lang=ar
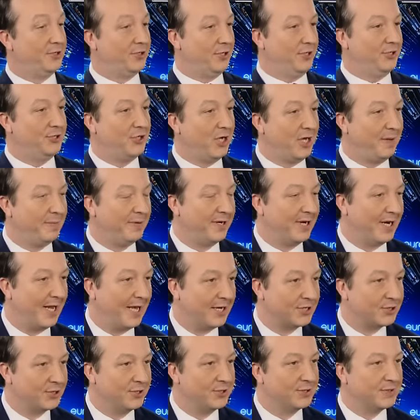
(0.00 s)
ذكرنا
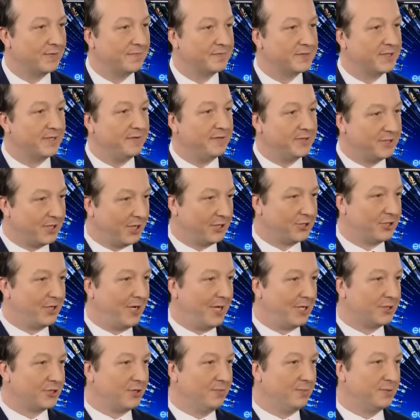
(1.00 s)
الانتخابات الألمانية
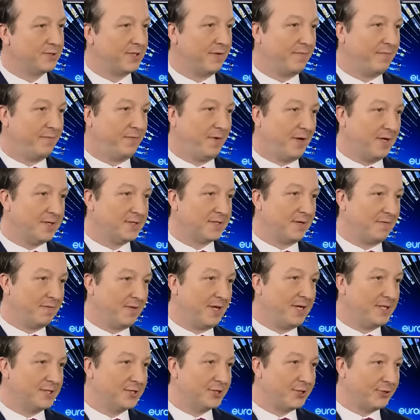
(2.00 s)
والفرنسية وتلك
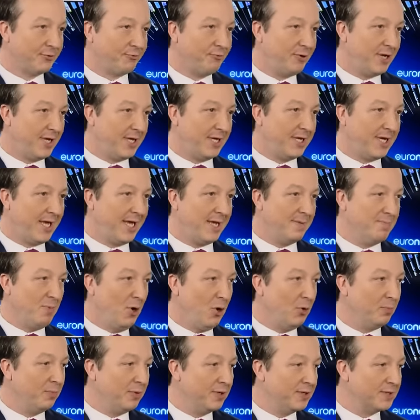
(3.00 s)
الهولندية
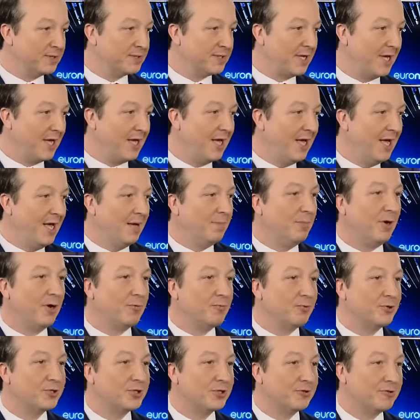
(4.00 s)
كانت باكورتها
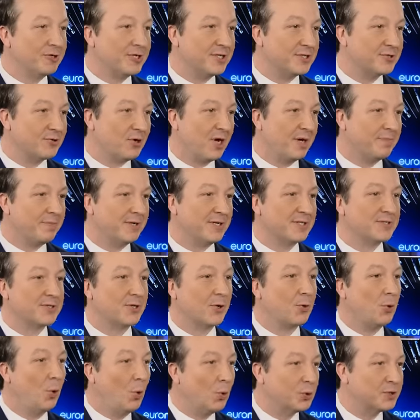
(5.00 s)
ما هو
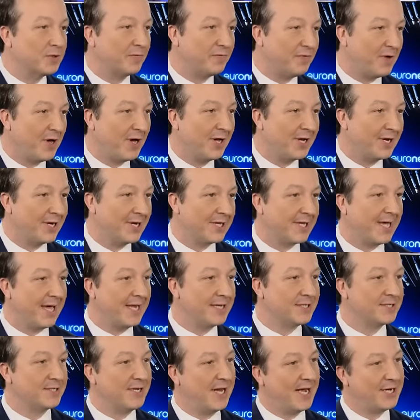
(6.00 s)
برأيكم تأثير
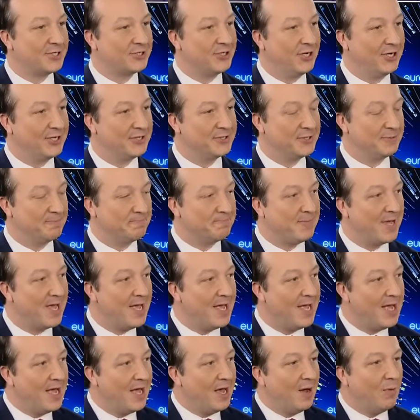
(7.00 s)
هذه الانتخابات
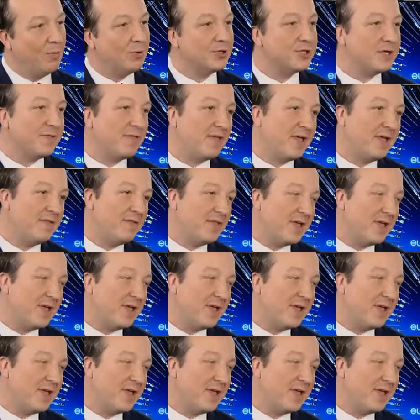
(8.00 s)
على اليمين